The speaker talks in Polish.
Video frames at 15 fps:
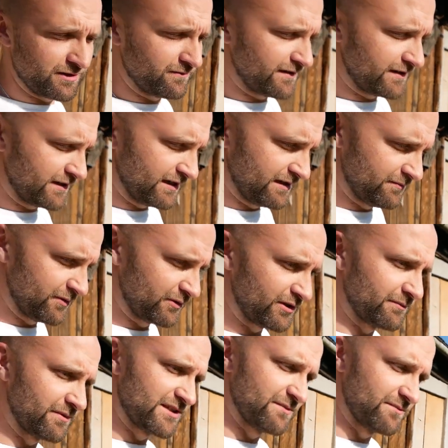malowanie, a
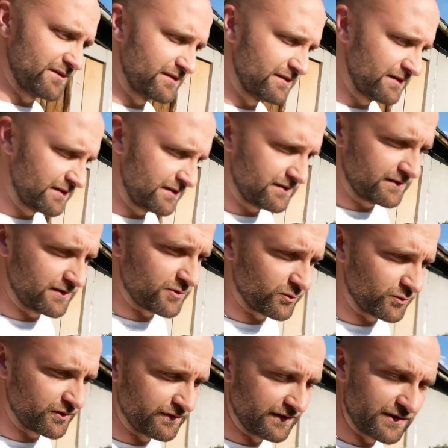potem będziemy
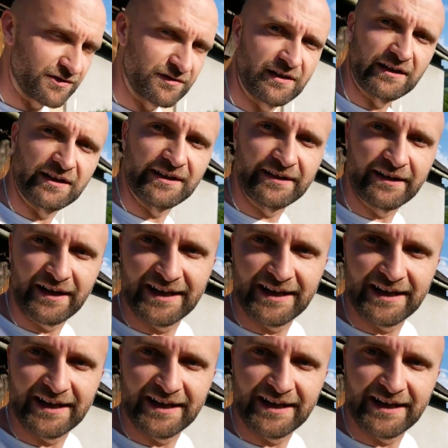dyskutować co dalej.